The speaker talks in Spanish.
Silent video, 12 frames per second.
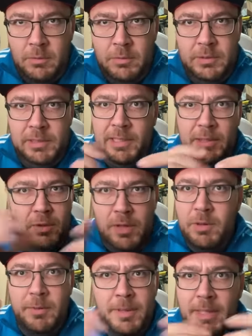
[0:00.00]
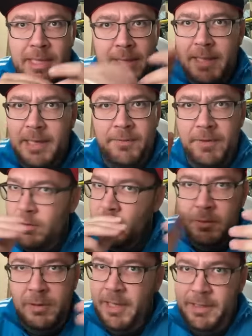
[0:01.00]
si no hay una bicilla de grafeno,
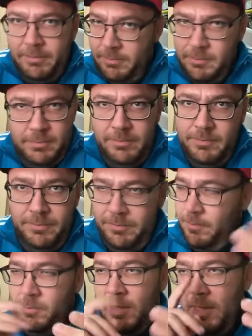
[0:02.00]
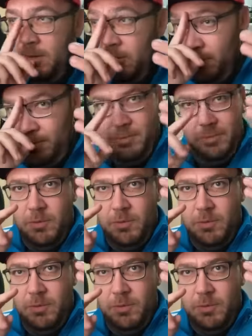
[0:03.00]
que no la hay. O sea, no.